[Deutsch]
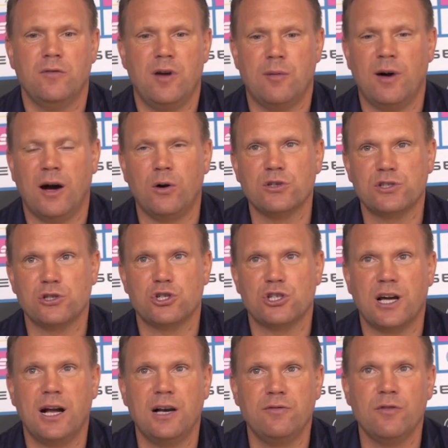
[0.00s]
Wir haben
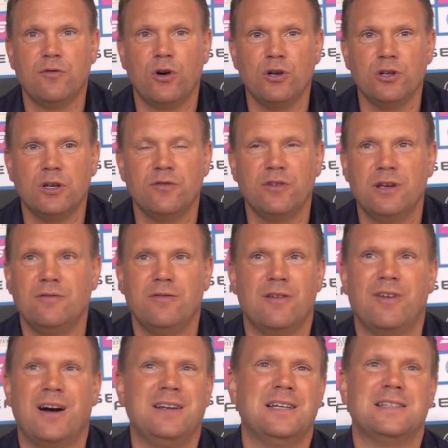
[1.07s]
ausgestrahlt, wir wollen gewinnen. Wir
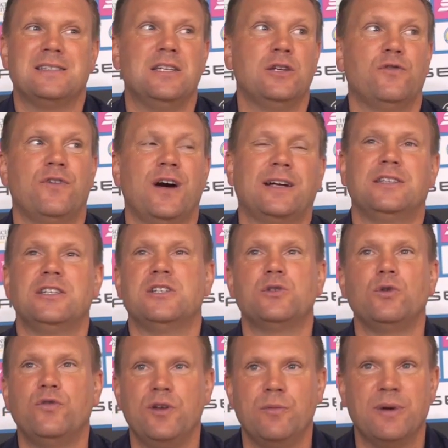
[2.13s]
waren jetzt nicht faktisch
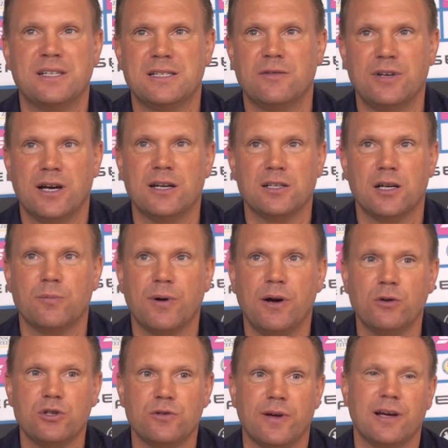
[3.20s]
so viel besser wie Eintracht
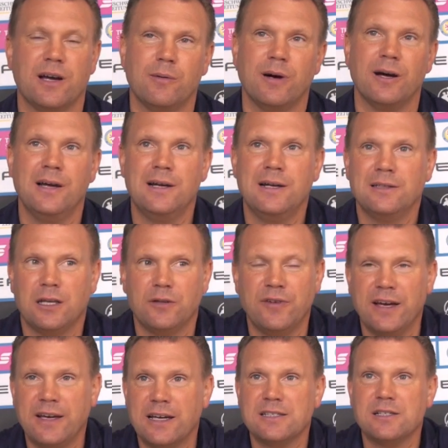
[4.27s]
Braunschweig, aber das
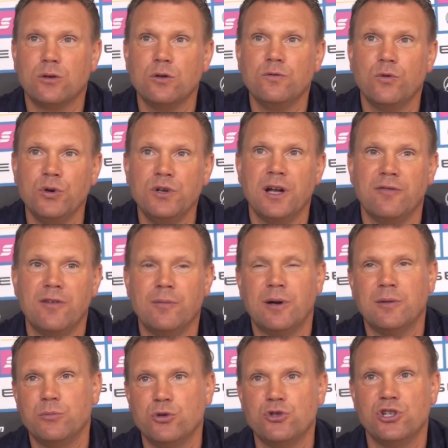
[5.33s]
wäre jetzt auch ein Wunder, wenn
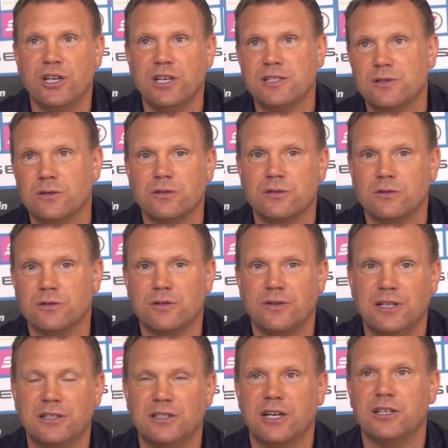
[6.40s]
man Budgets und, und
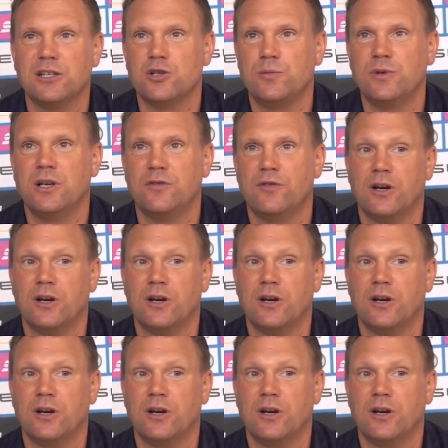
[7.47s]
Qualität der Spieler